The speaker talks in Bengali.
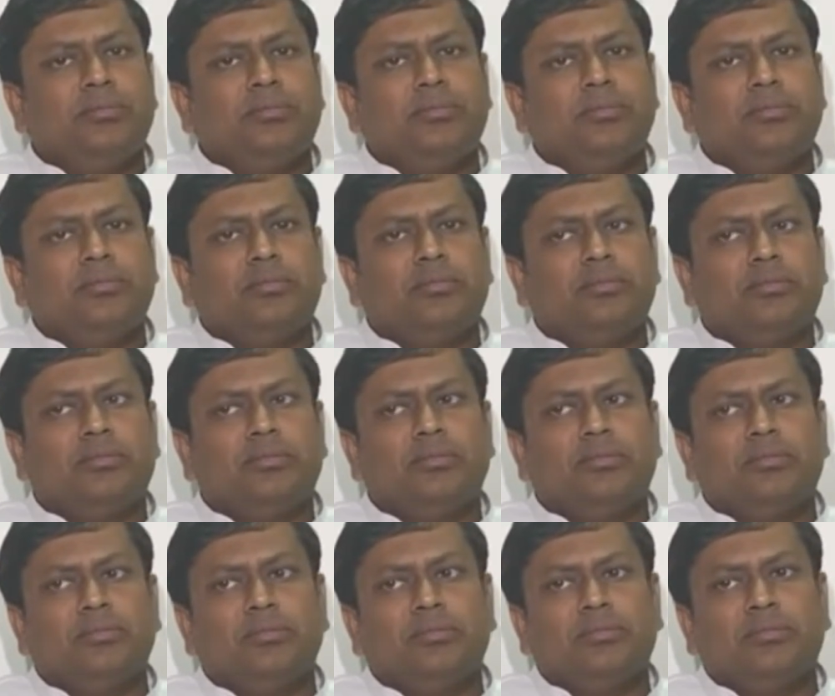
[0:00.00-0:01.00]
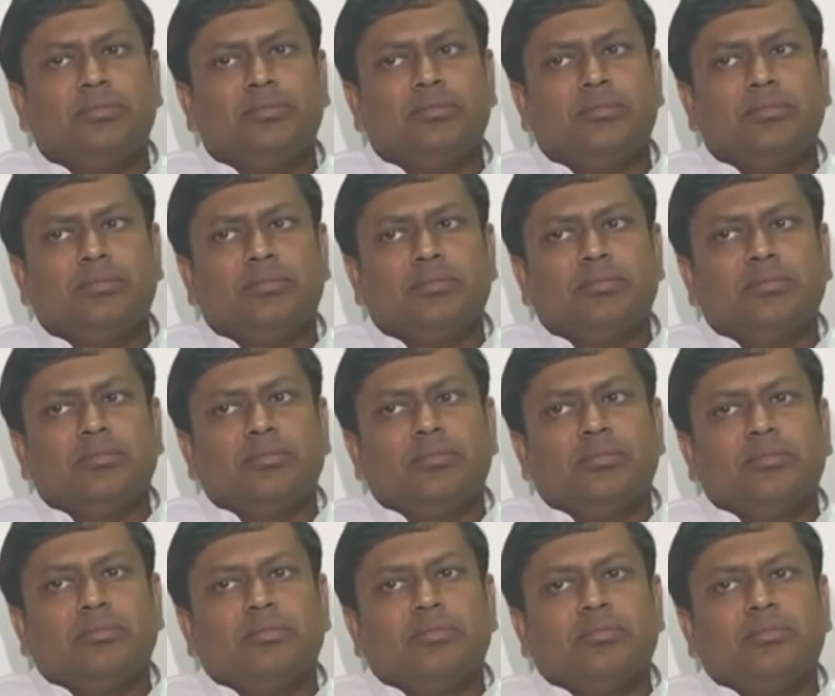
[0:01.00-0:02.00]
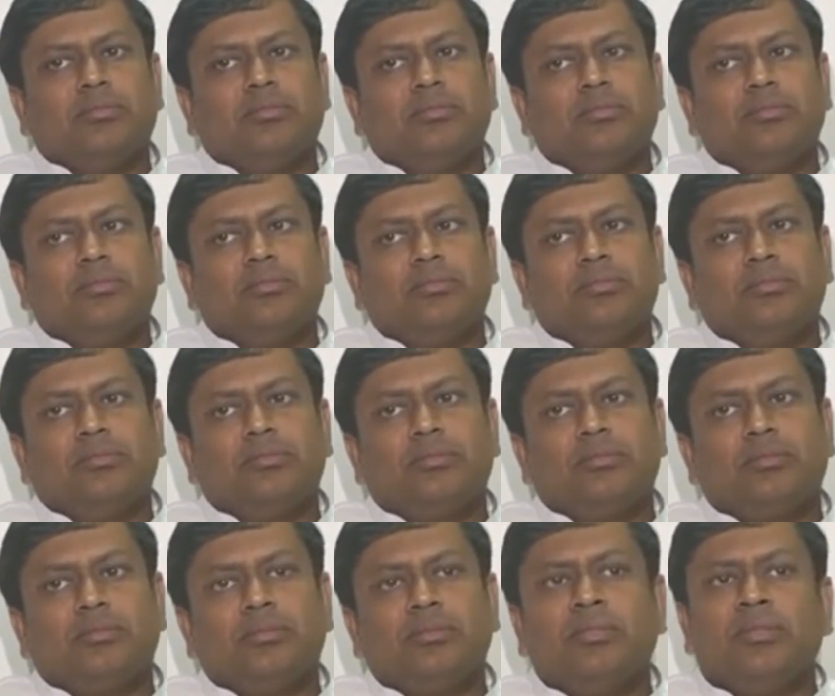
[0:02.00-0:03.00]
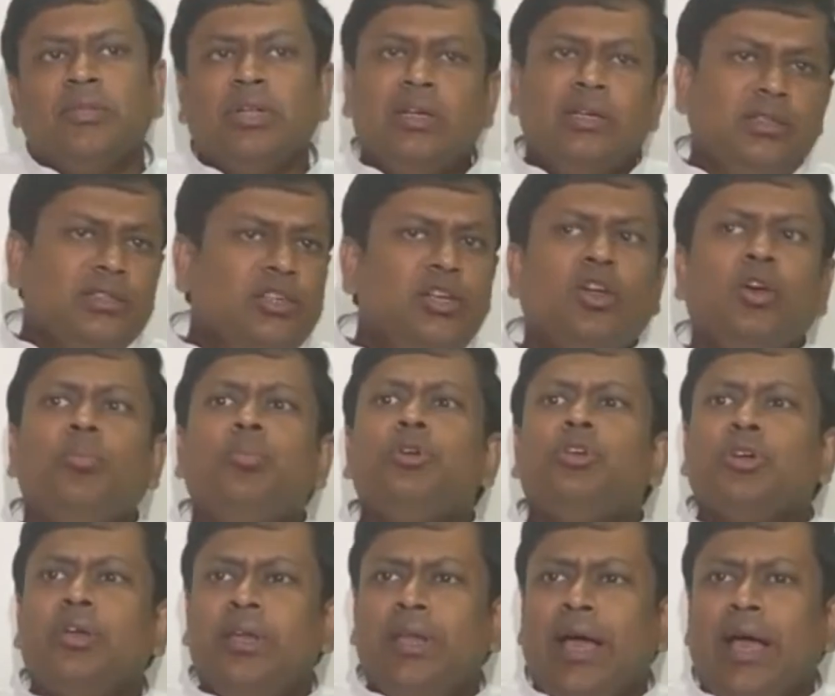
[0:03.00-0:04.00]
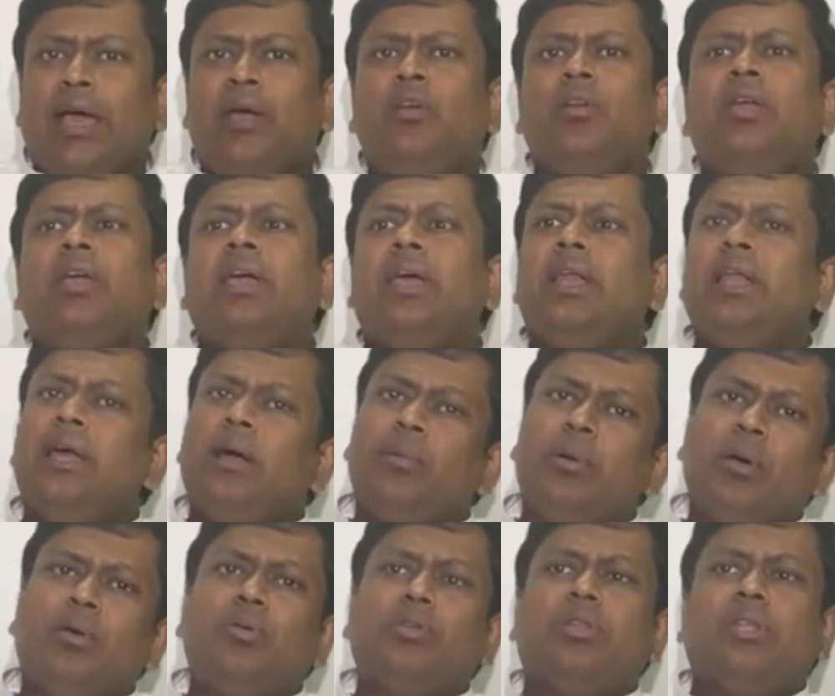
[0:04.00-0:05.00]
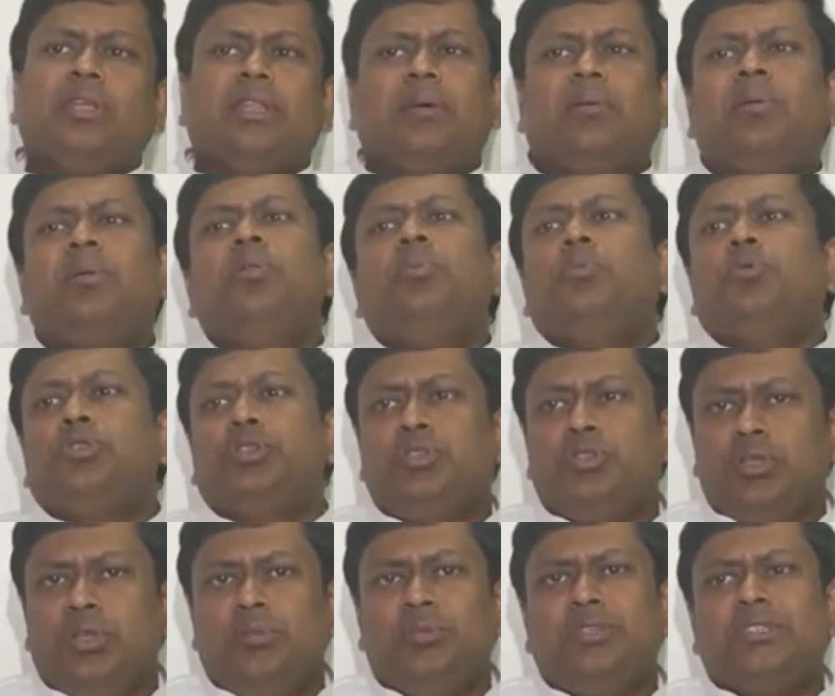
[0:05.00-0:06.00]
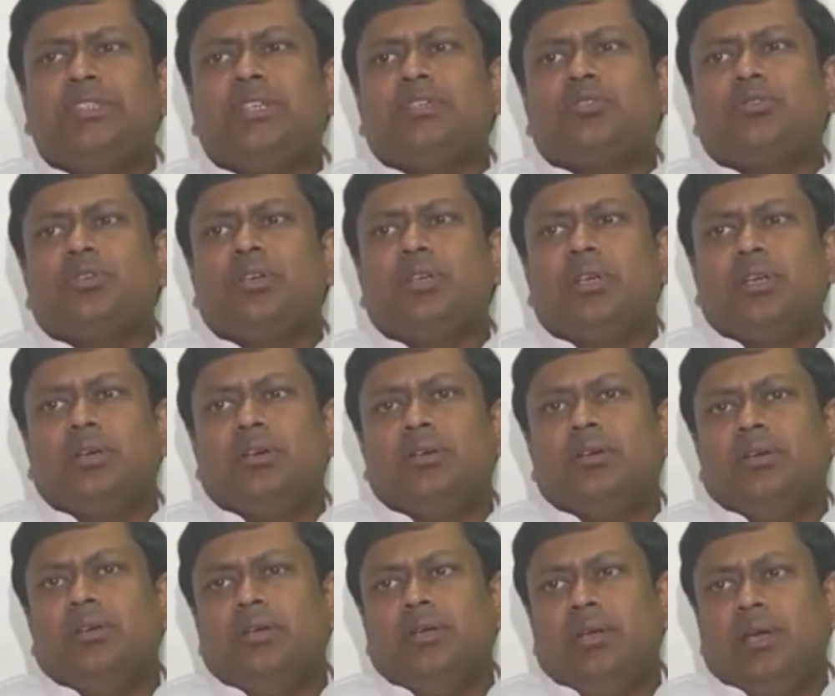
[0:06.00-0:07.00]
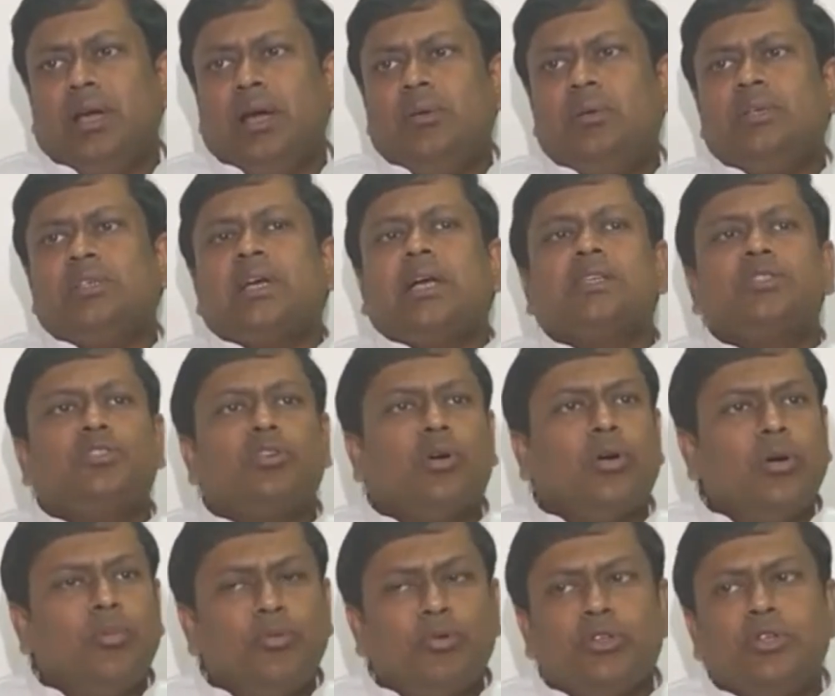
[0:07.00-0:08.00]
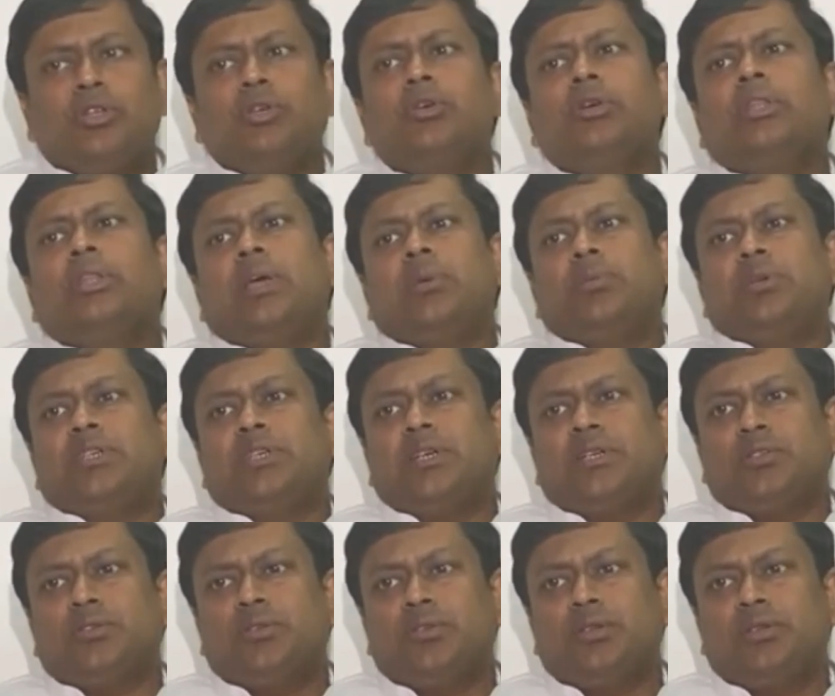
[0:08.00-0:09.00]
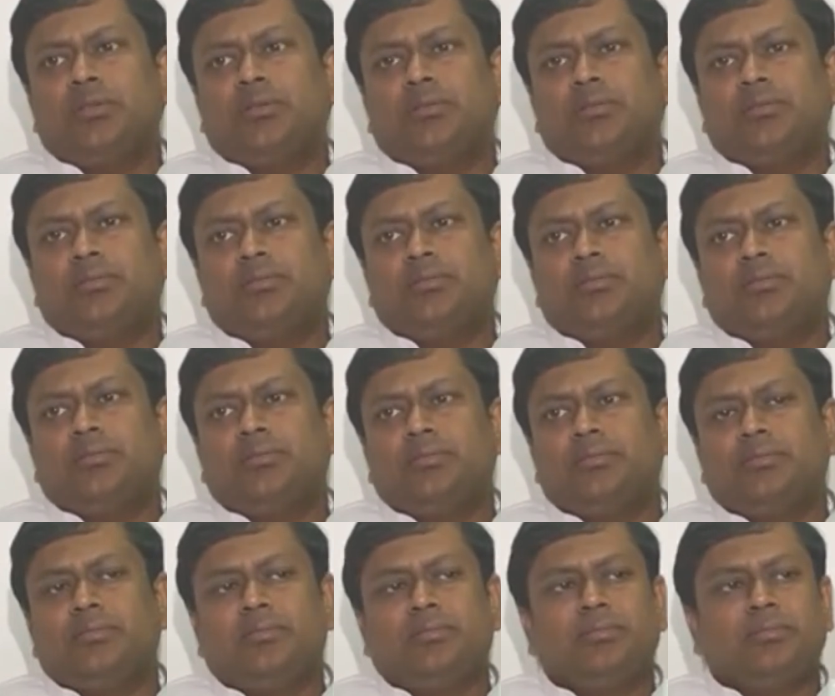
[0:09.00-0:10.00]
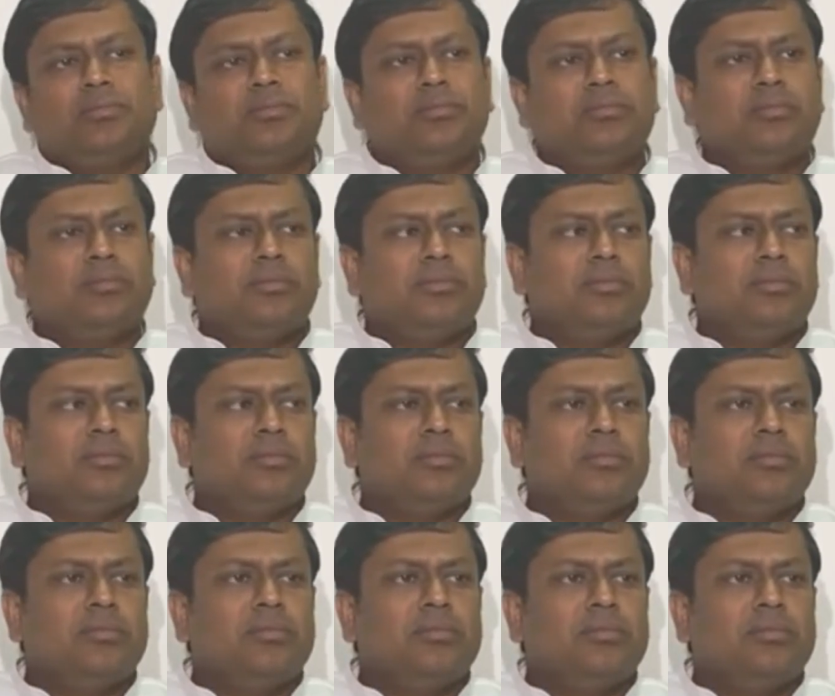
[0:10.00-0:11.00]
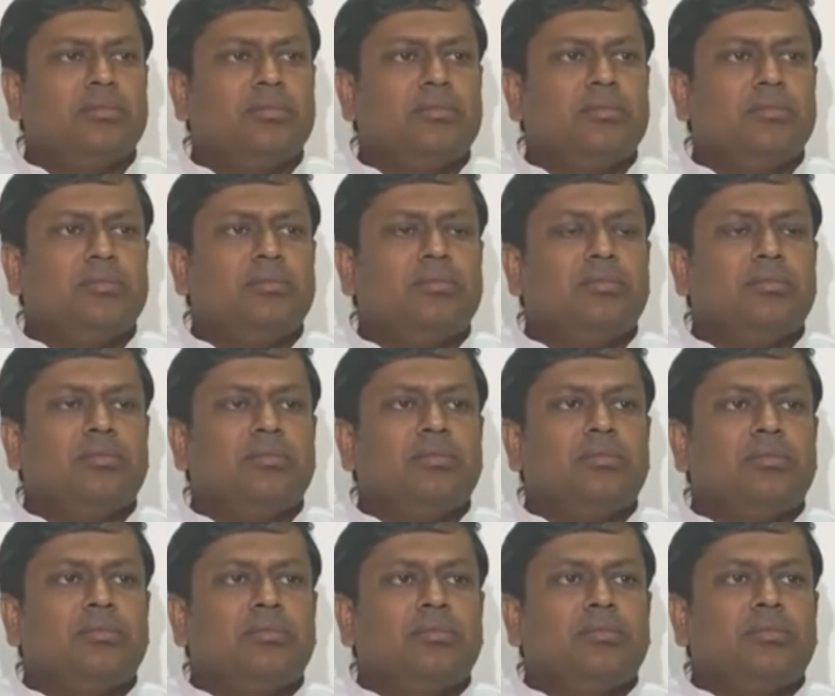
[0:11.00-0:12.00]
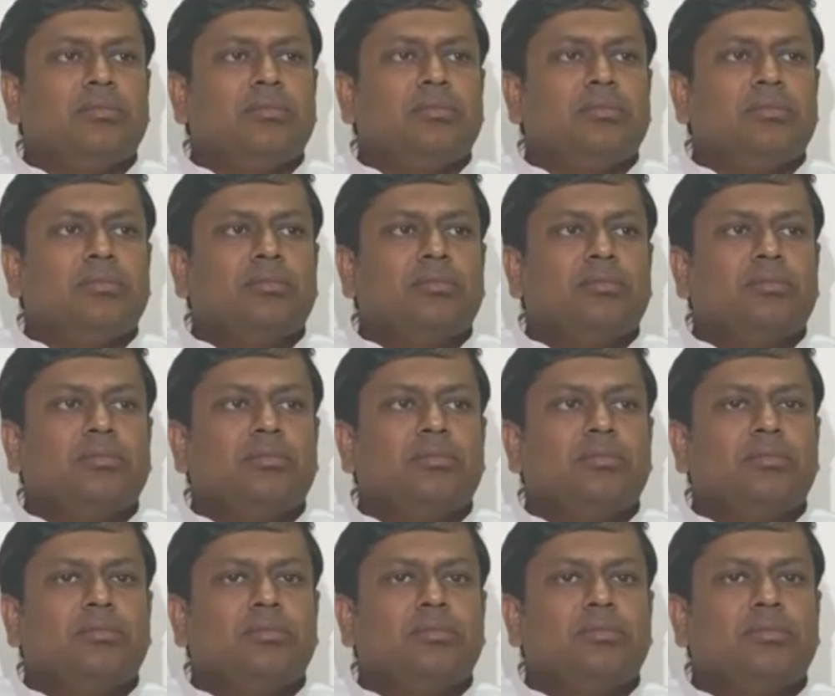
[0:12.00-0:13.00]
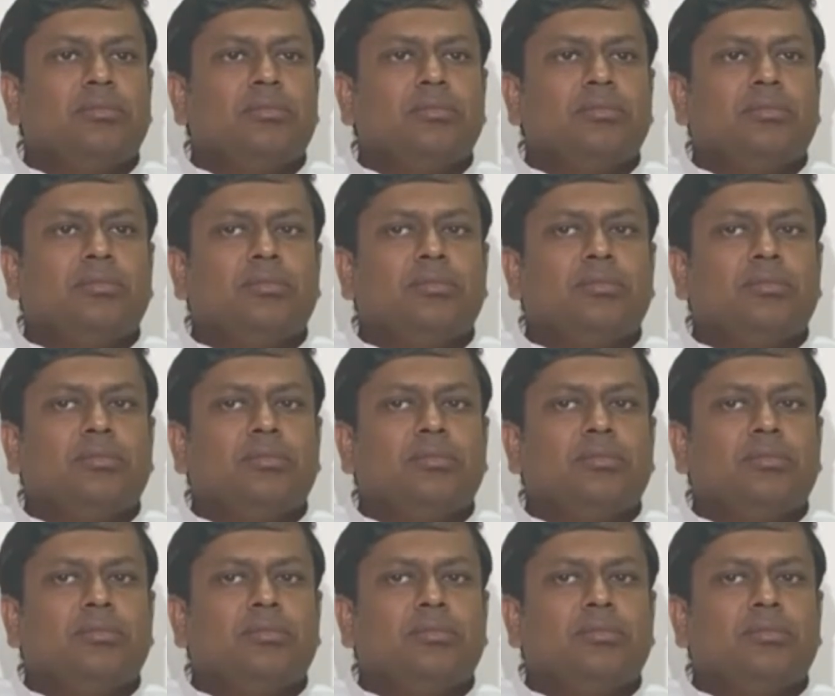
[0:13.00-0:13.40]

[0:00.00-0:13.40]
মানে সেই ঘটনার এটা বলা যায় প্রতিশোধ সেরকম বিষয় নিয়ে এলে আমরা করতে দিতাম আমরা তো প্রতিশোধে বিশ্বাস করি না আমরা স্বাস্থ্যকর প্রতিযোগিতায় বিশ্বাস করি বলছে যে কেন্দ্রীয় স্বরাষ্ট্র মন্ত্রকের নির্দেশে দিল্লি পুলিশ এই কাজ করছে এটা কি ঠিক